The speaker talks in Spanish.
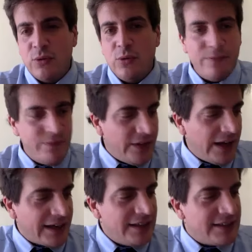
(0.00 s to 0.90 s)
tú,
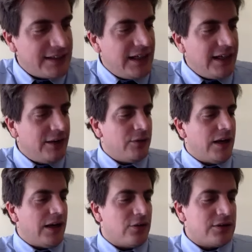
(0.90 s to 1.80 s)
aquí en Chile, una
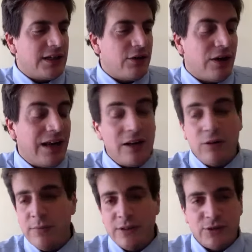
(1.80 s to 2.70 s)
de las cosas que ojalá la
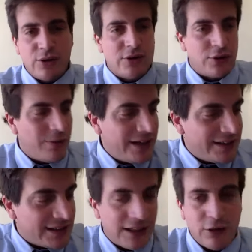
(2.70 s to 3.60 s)
convención se tomara
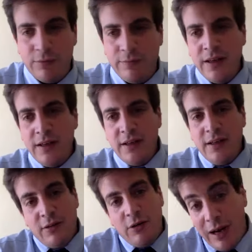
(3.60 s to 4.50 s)
en serio,
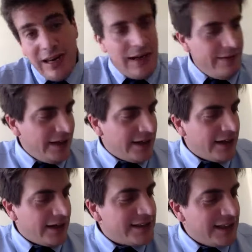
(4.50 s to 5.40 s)
ojalá, es que
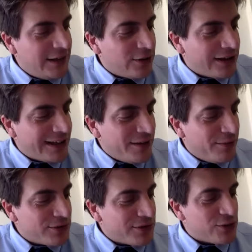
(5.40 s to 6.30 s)
aquí en Chile lo que
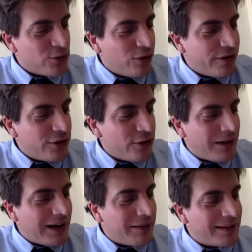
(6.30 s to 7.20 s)
tenemos es un gobierno
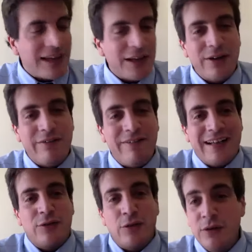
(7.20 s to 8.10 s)
parlamentario de
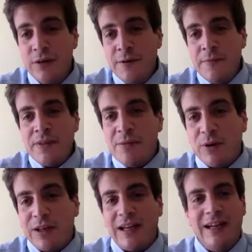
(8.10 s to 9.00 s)
facto.
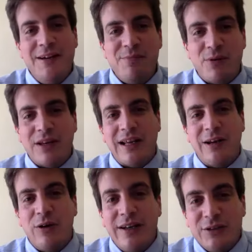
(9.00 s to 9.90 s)
Porque, porque en
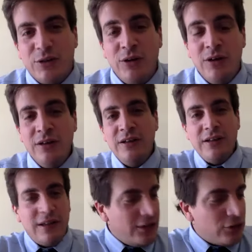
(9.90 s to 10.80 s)
los hechos
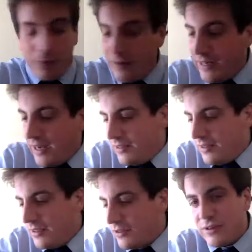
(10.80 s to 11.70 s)
esto,
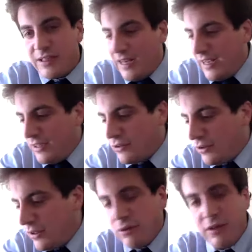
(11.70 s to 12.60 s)
esto sería,
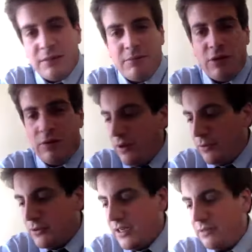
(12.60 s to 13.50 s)
esto, esto que te lo voy a
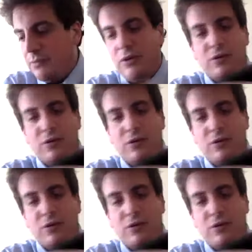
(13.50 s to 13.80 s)
mostrar porque